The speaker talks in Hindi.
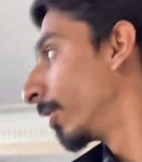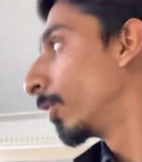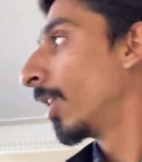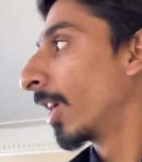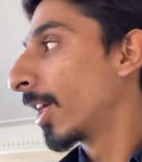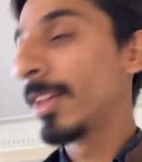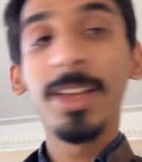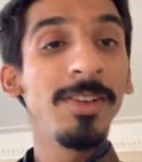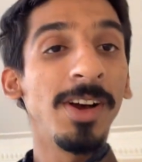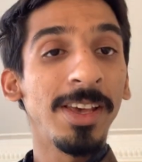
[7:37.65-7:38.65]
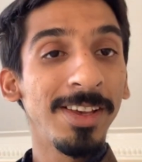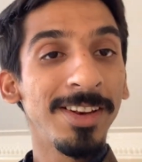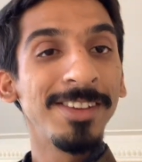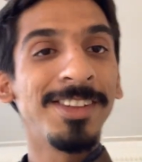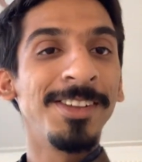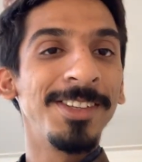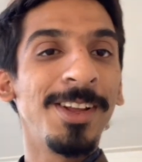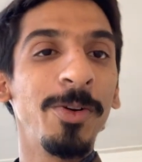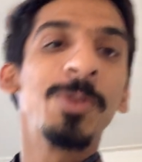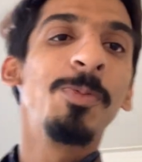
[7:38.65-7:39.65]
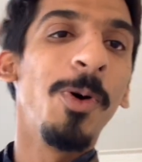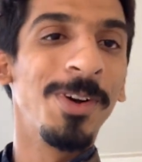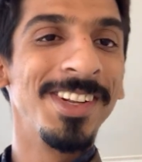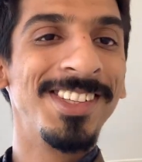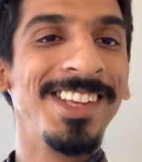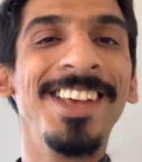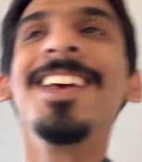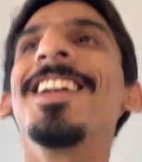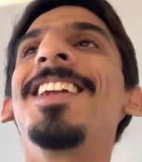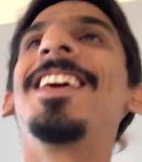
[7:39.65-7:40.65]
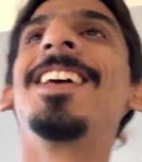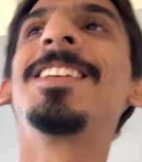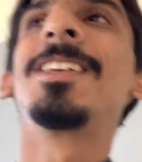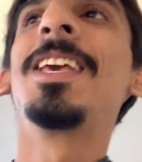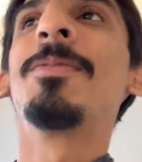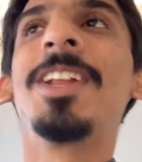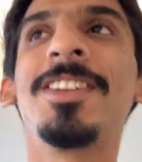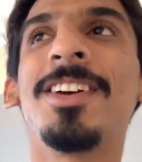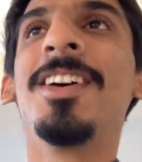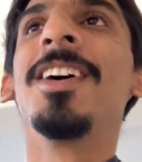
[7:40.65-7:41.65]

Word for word: जो लग रहा था कि ये वाकई किर्गिस्तान से आ रहा है कुछ पोर्टल थी ठीक है जिसकी हमें नशा